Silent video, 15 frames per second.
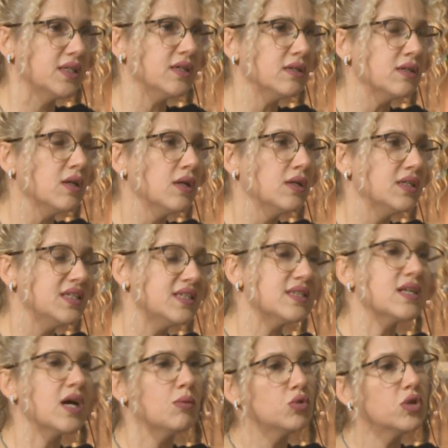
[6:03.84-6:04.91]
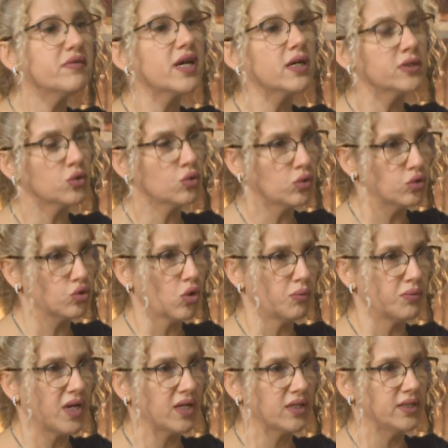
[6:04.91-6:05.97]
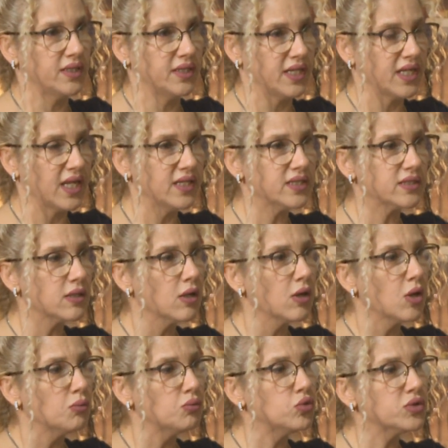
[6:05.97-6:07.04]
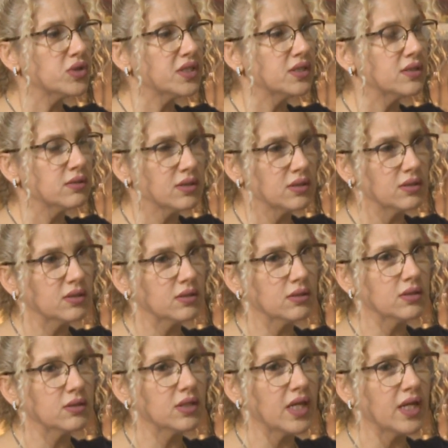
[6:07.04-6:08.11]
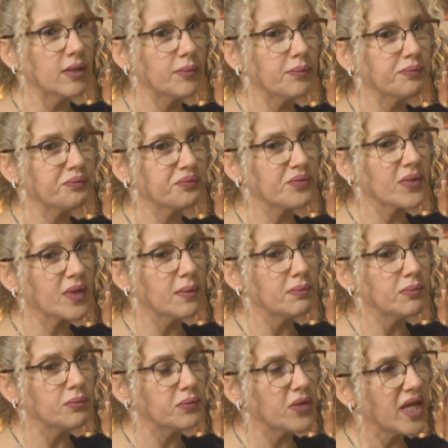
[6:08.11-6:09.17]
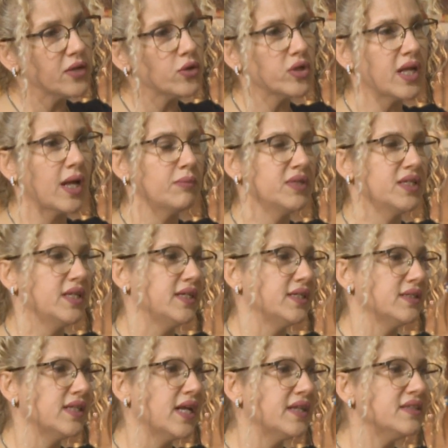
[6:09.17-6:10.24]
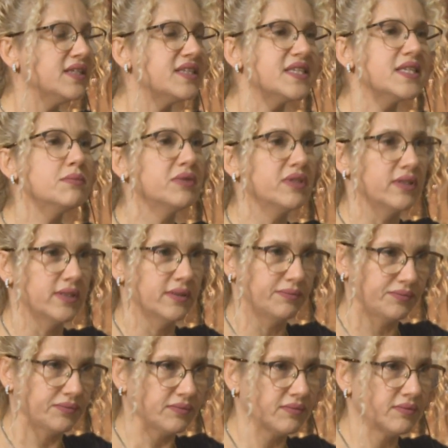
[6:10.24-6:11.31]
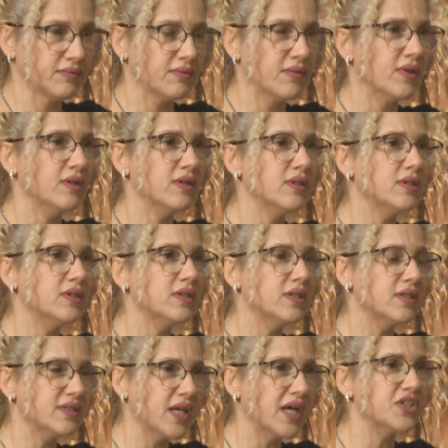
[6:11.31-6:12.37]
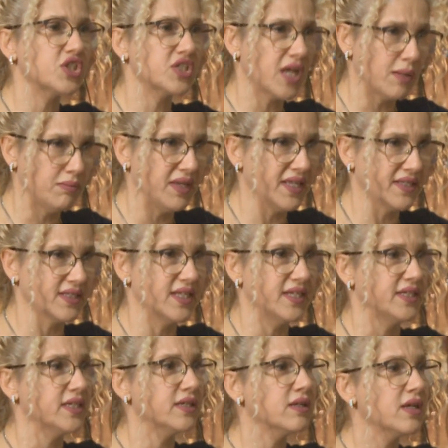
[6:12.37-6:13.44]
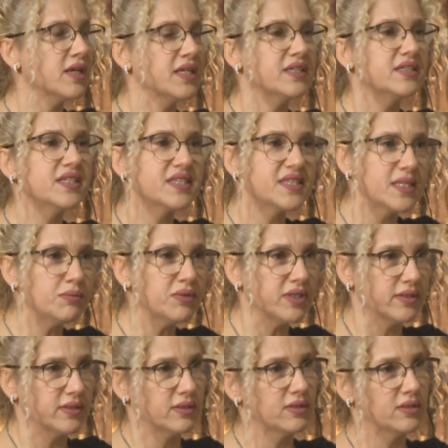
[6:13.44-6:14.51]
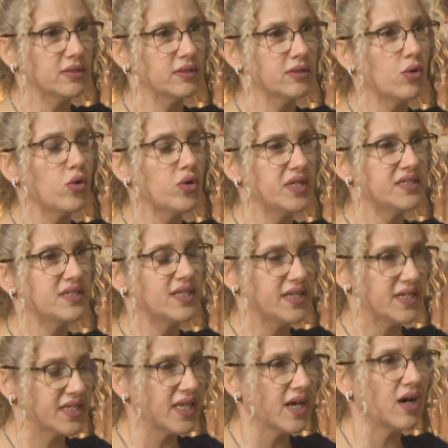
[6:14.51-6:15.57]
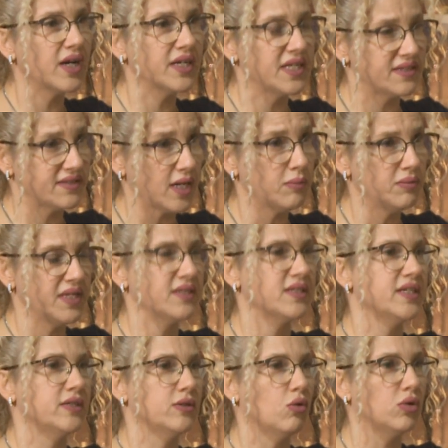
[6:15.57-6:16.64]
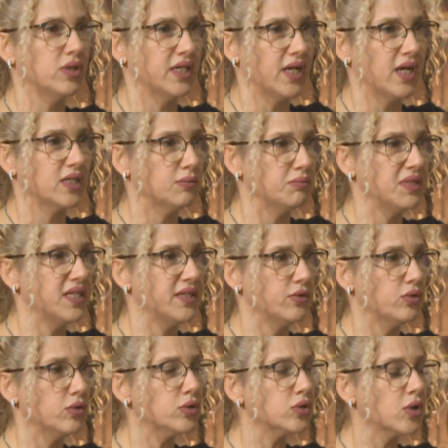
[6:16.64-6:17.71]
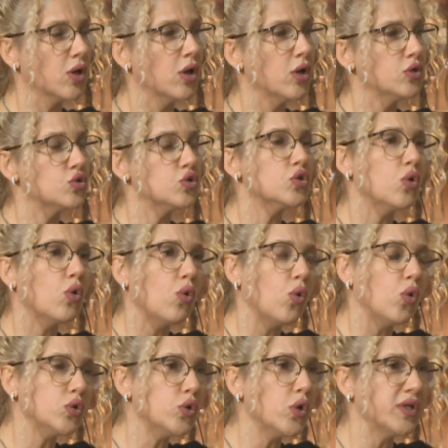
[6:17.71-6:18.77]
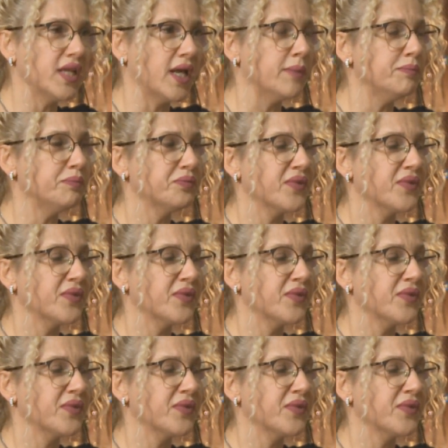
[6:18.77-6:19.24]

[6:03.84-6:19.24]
ki İstanbul'a ve Anadolu topraklarına gelir. Bunların e, en önemlilerinden de Sibyl e, taş tabletleri ya da Sibyl e, öğretileri, kehanet tabletleri olarak biliniyor. Çünkü o dönem